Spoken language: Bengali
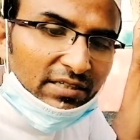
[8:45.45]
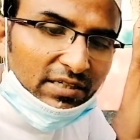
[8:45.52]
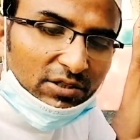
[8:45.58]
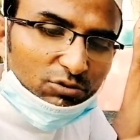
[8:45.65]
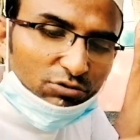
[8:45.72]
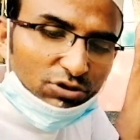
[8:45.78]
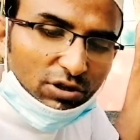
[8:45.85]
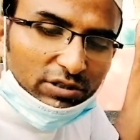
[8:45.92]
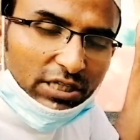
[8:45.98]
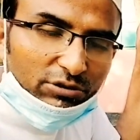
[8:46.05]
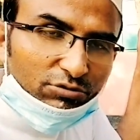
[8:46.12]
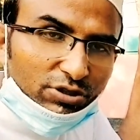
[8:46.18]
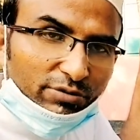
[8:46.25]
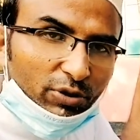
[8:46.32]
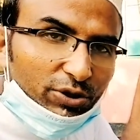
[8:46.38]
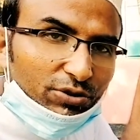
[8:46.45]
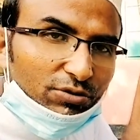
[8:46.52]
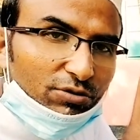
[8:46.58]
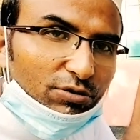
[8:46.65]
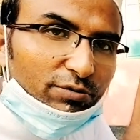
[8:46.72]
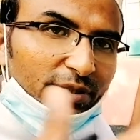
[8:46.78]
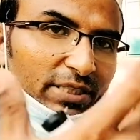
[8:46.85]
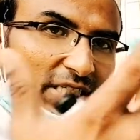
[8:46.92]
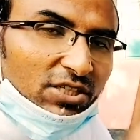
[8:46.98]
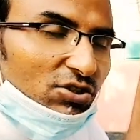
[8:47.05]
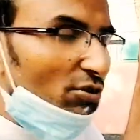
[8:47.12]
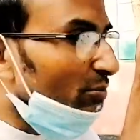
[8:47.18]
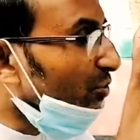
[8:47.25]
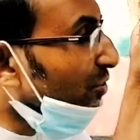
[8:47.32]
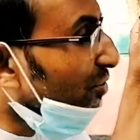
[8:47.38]
দুইটা অধাতু যে বন্ধন করবে এটাই
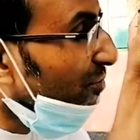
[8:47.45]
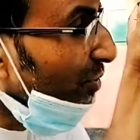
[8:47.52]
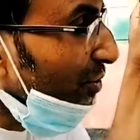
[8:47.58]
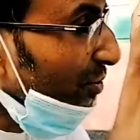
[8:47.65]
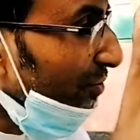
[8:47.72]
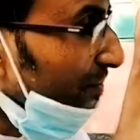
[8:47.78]
সমযোজী বন্ধন